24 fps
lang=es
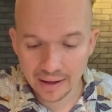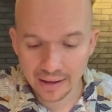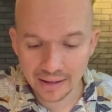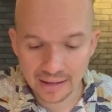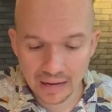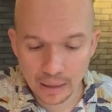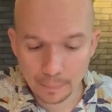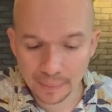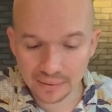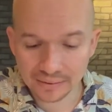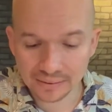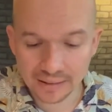en
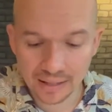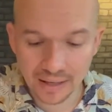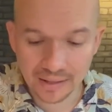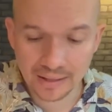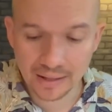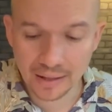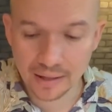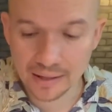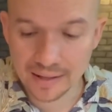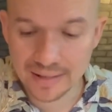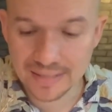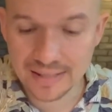la
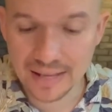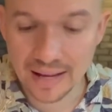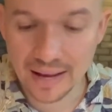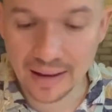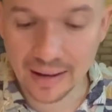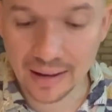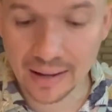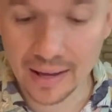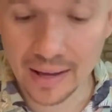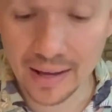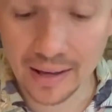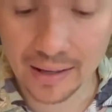pantalla de esta
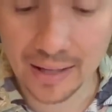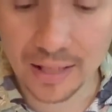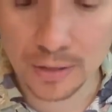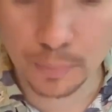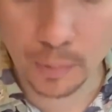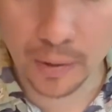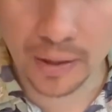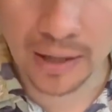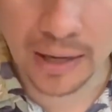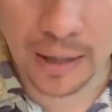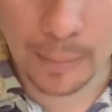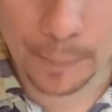RX,
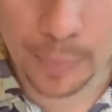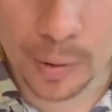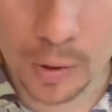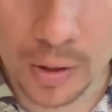por ejemplo,